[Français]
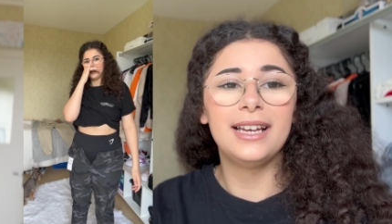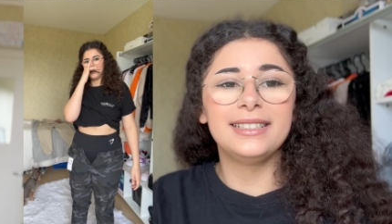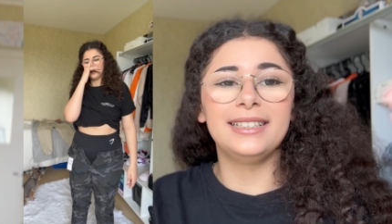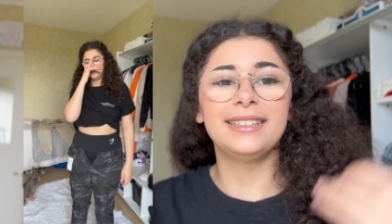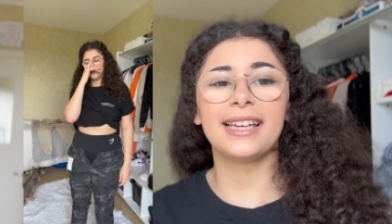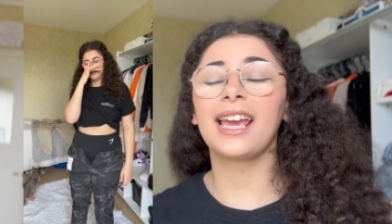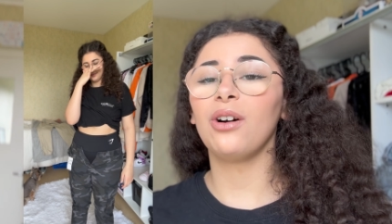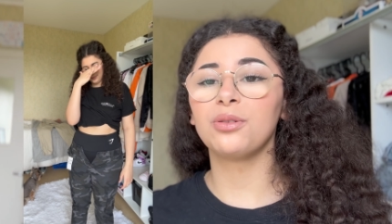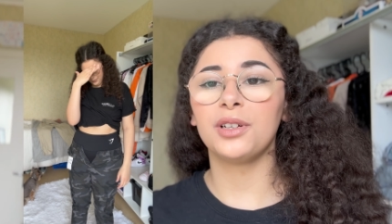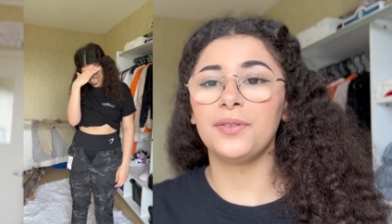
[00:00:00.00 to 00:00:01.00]
C'est une taille
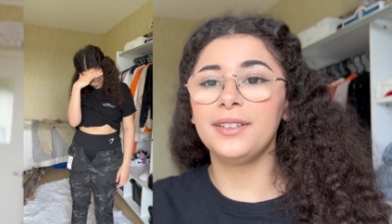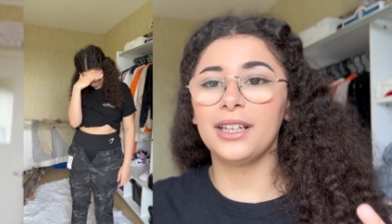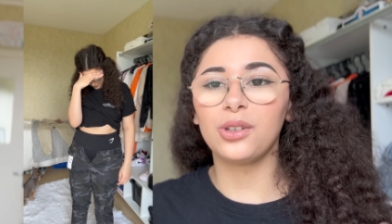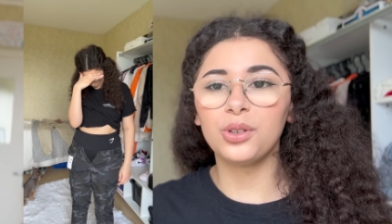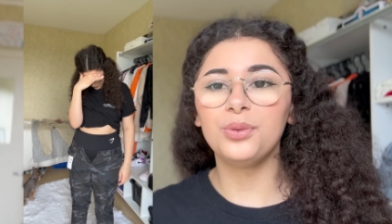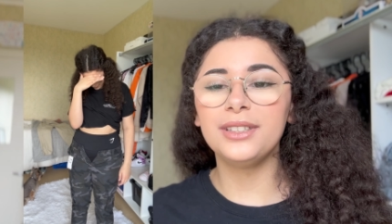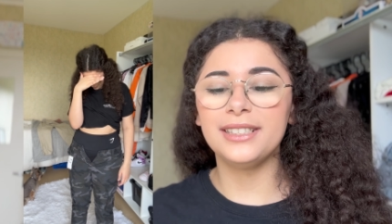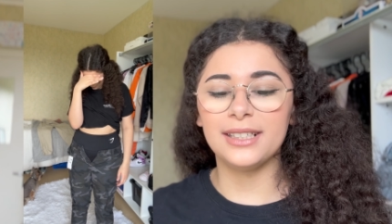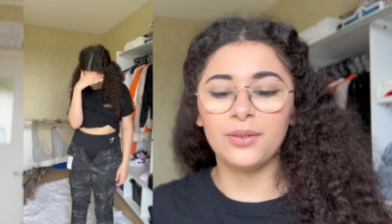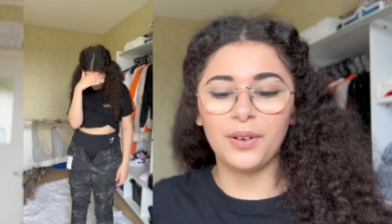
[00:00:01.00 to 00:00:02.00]
40, moi je fais une taille 38, ils
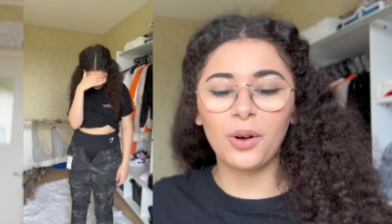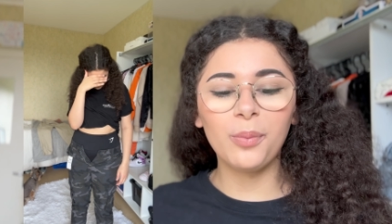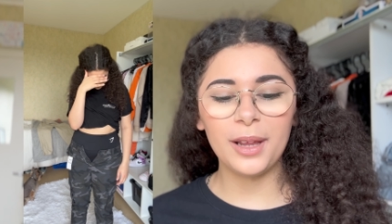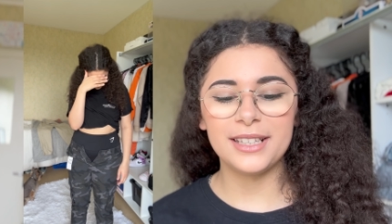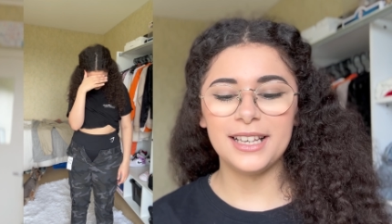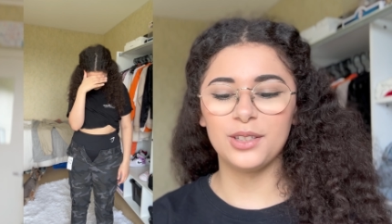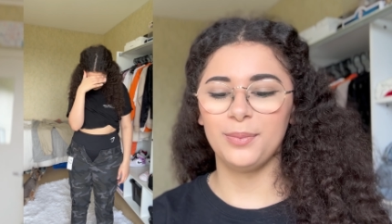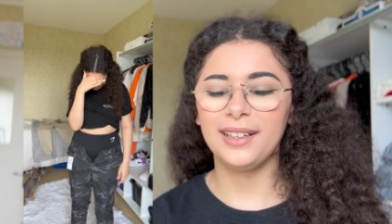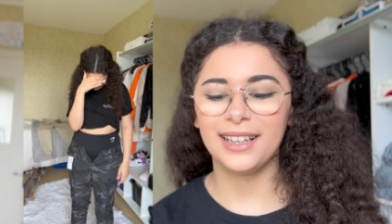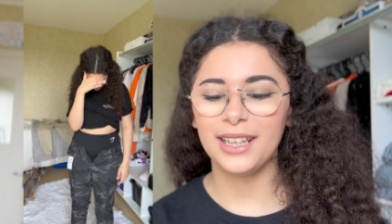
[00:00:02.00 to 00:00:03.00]
essayent de me faire complexer, ils ont
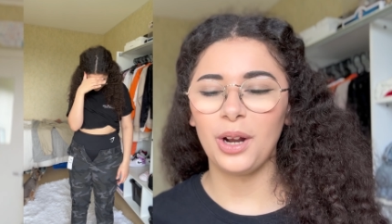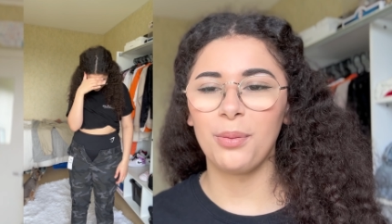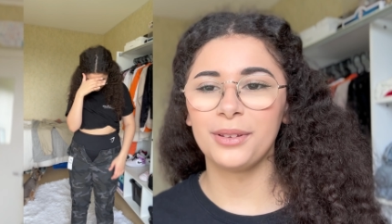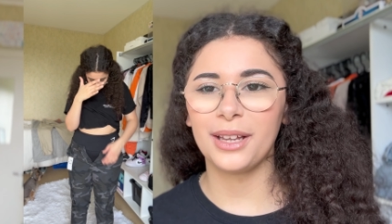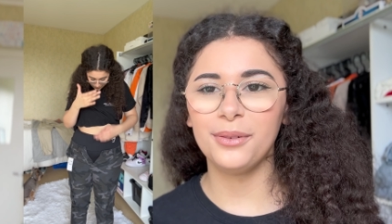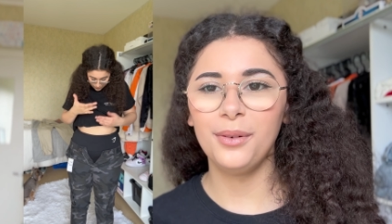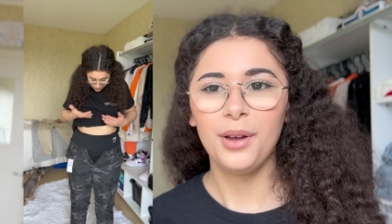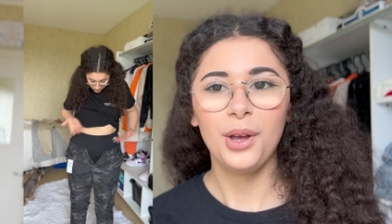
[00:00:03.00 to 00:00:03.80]
mal taillé leur pantalon.